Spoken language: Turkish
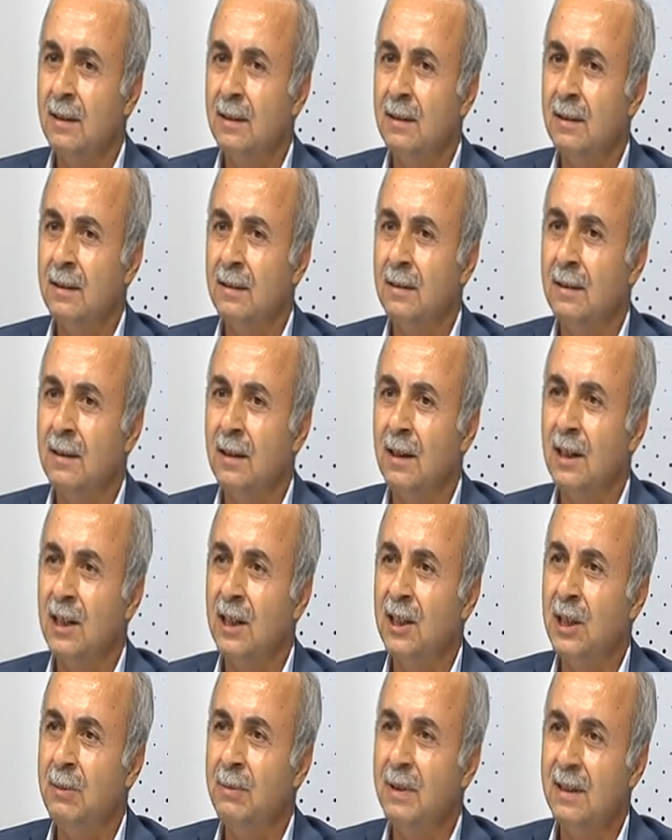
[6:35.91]
e,
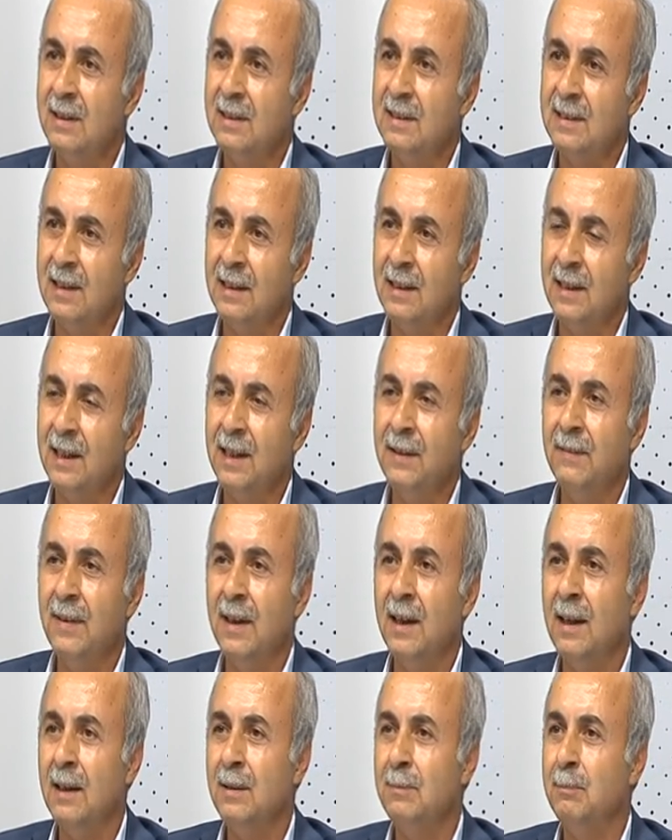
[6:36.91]
akademik liselere
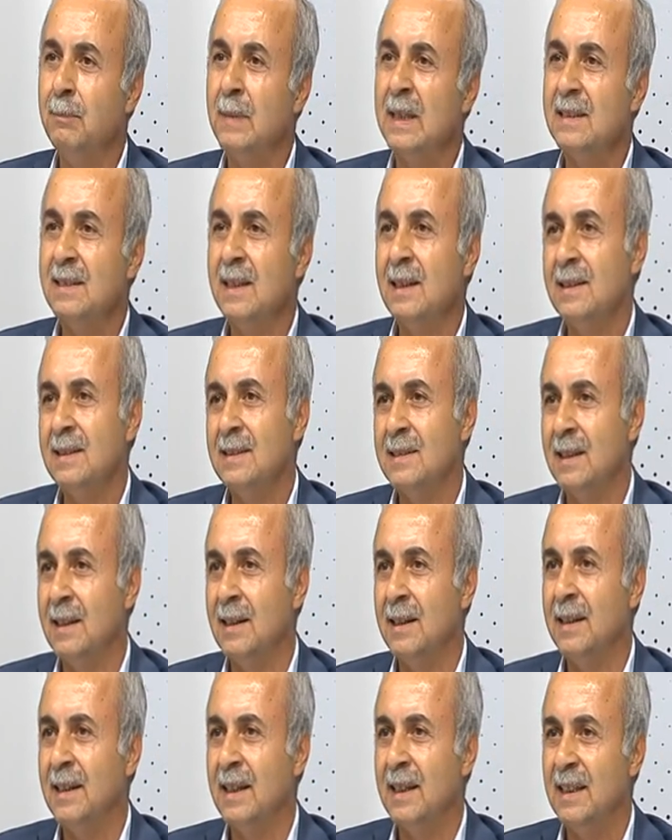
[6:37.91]
veya meslek
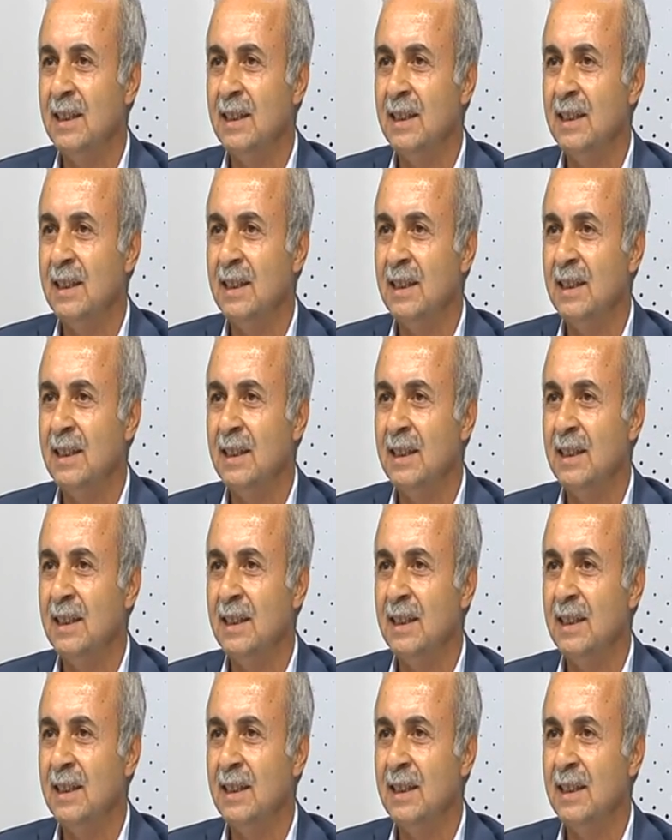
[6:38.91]
liselerine